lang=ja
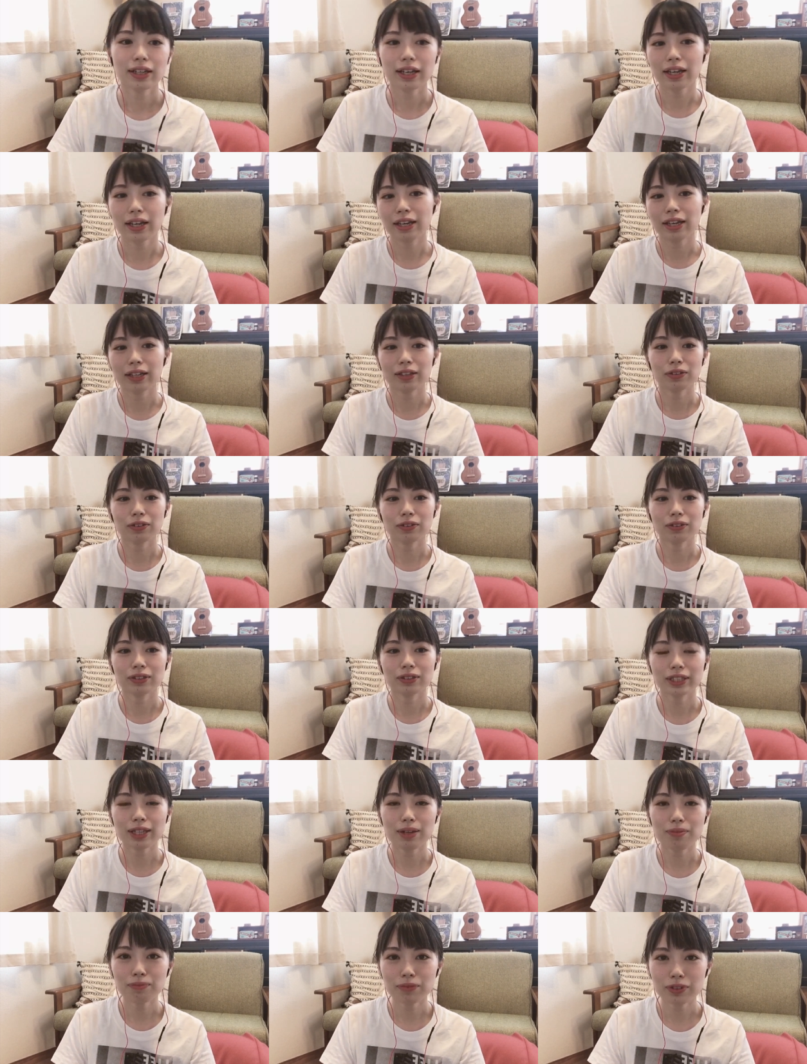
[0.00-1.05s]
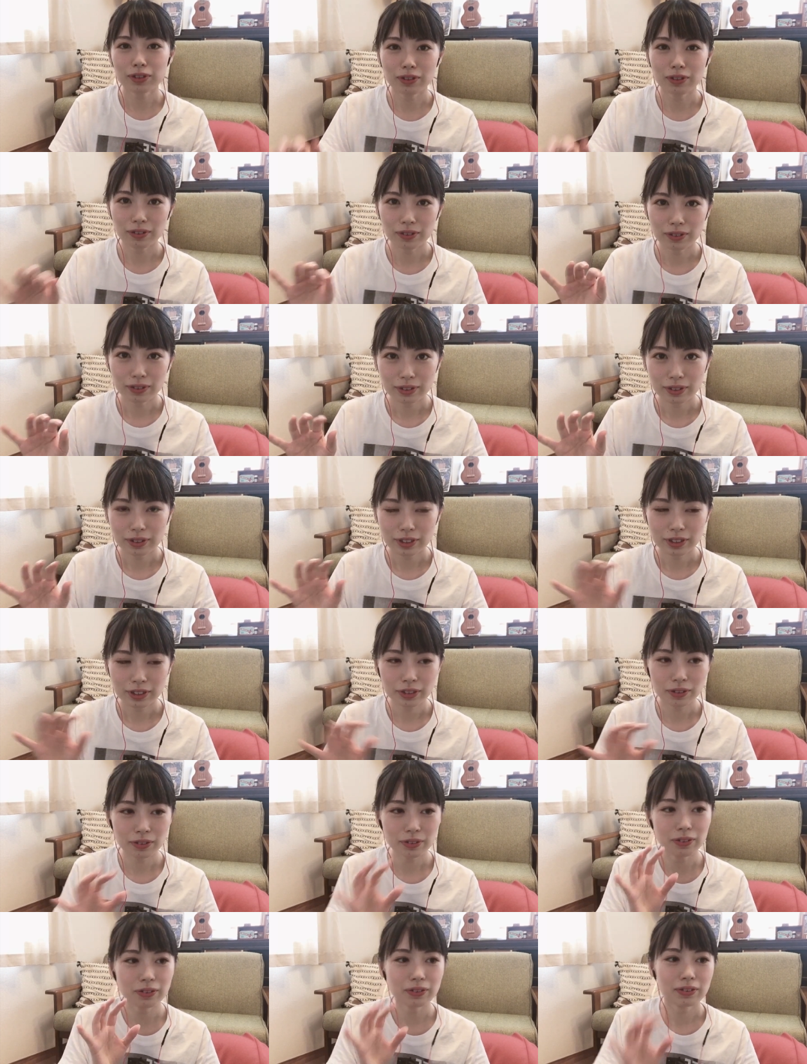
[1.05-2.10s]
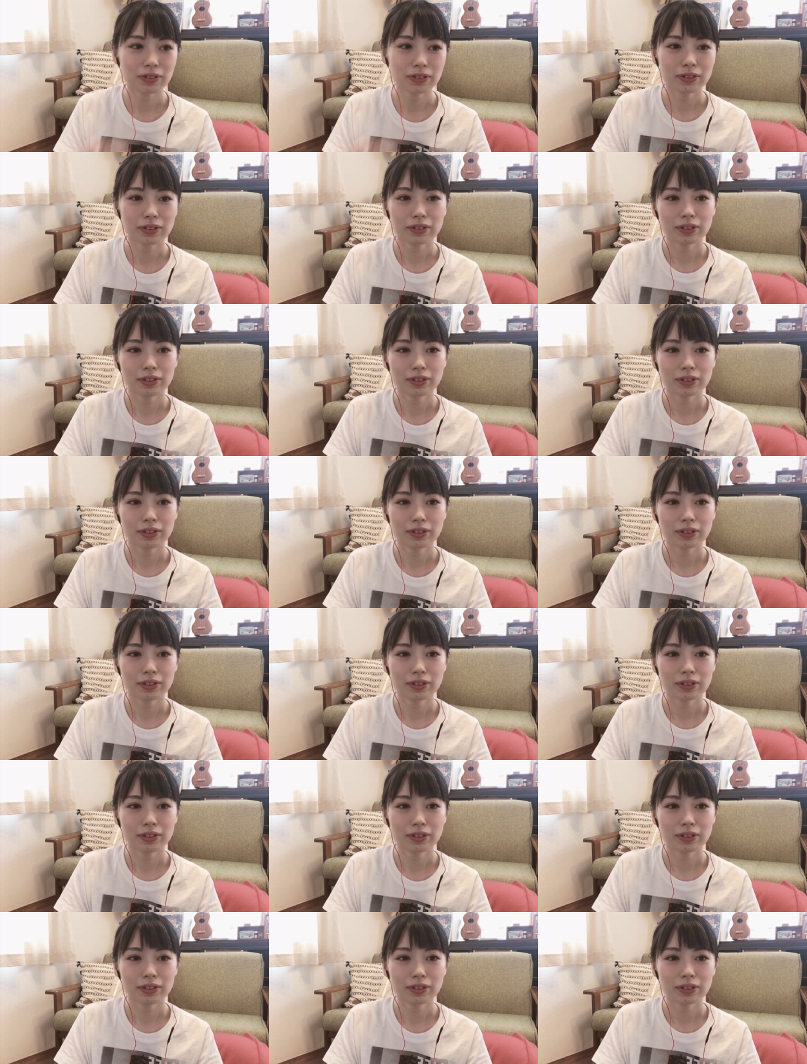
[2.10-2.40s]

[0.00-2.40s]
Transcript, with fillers: えーと、と全部のソロ